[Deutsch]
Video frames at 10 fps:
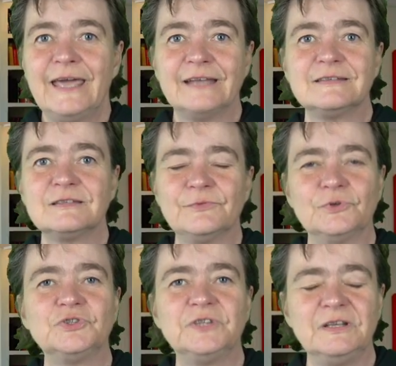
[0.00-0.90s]

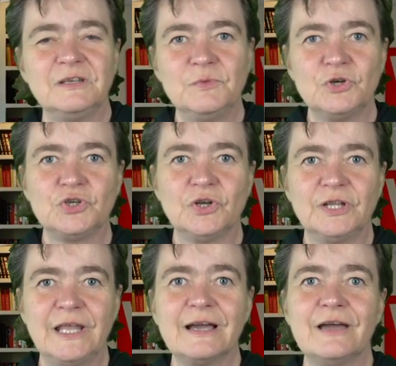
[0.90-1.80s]
Hessenswunsch, den ich mir schon
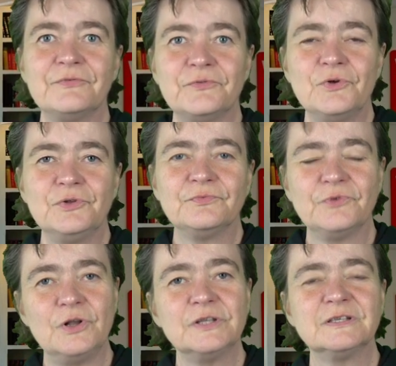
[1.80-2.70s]
länger erfüllen
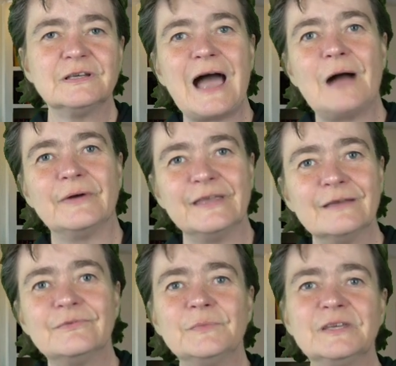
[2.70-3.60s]
wollte, aber
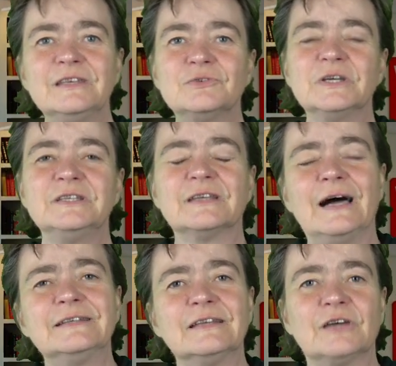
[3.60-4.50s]
irgendwie mich nicht so richtig
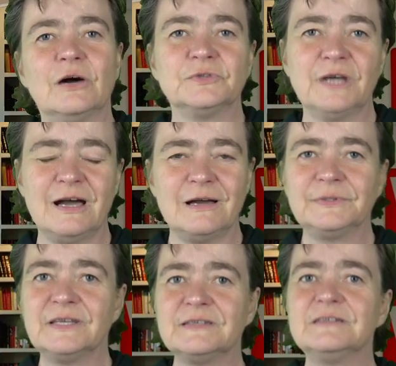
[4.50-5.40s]
herangetraut habe.
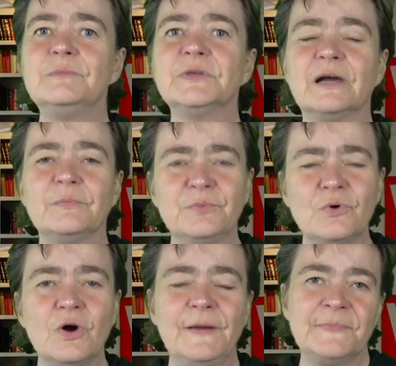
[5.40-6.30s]
Das ist nämlich ein
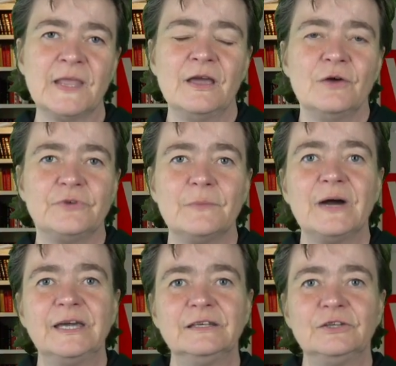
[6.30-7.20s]
Buch von
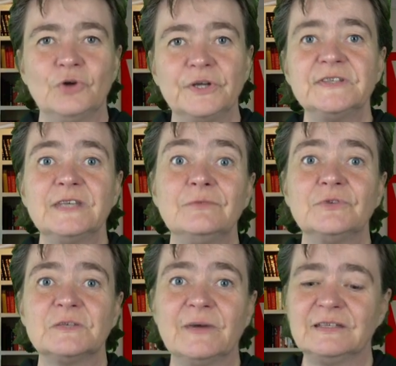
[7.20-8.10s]
meinen 19
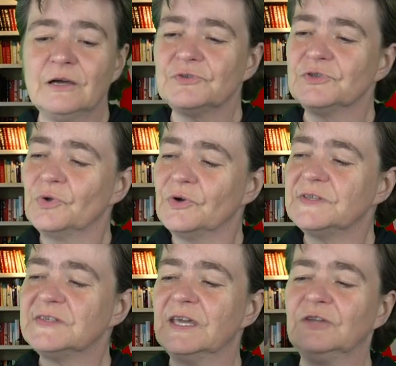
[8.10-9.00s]
für
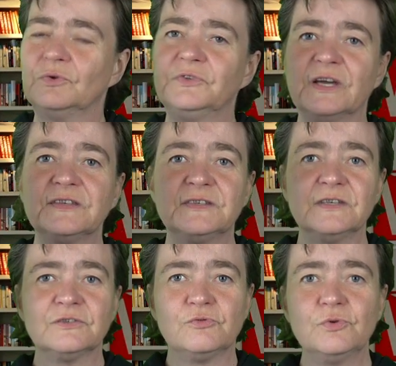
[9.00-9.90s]
2019 und das
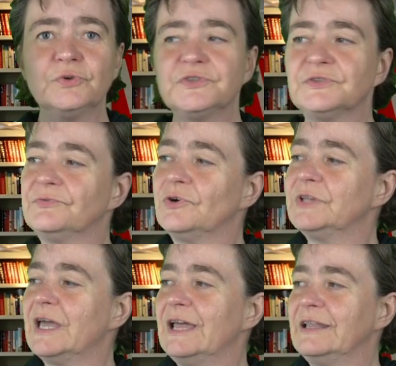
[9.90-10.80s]
ist Roots
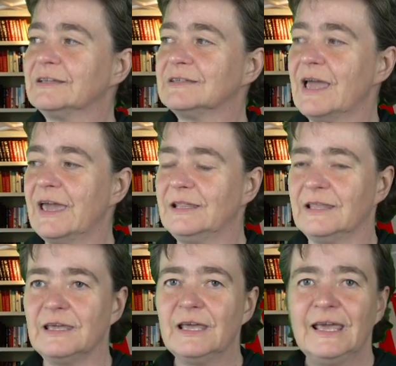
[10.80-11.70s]
von Alex Haley.